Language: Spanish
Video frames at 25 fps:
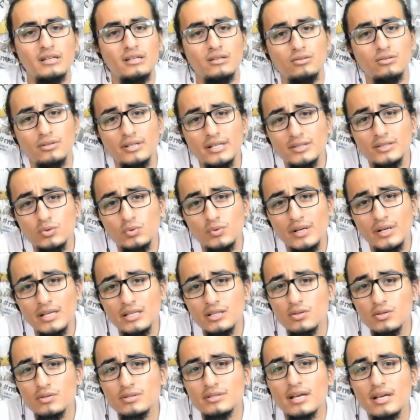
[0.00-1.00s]
Y lo que es un
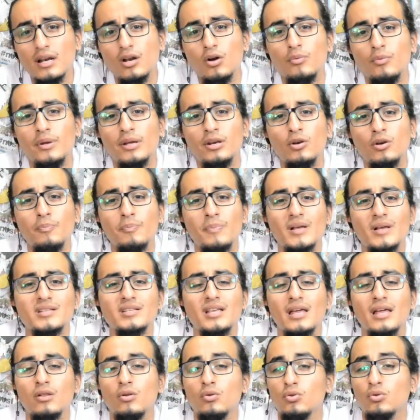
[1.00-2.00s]
hecho es que el gobierno
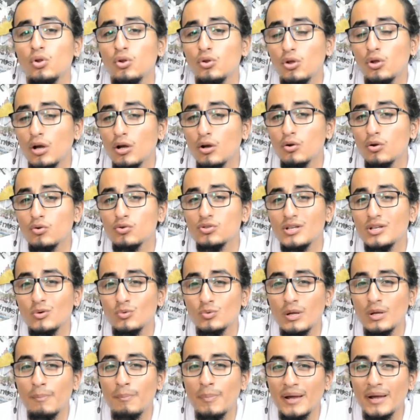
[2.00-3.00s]
pasado no dio a conocer
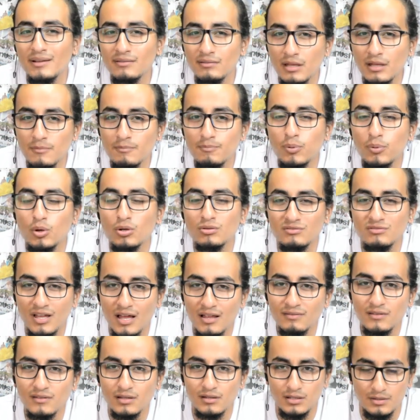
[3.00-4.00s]
una parte
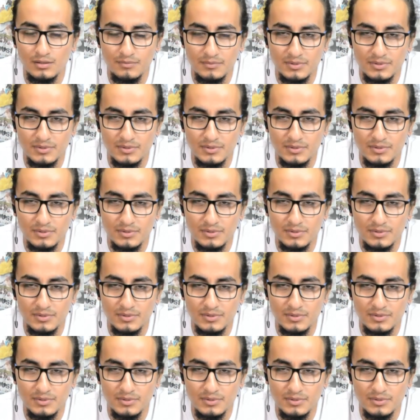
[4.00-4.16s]
importante de la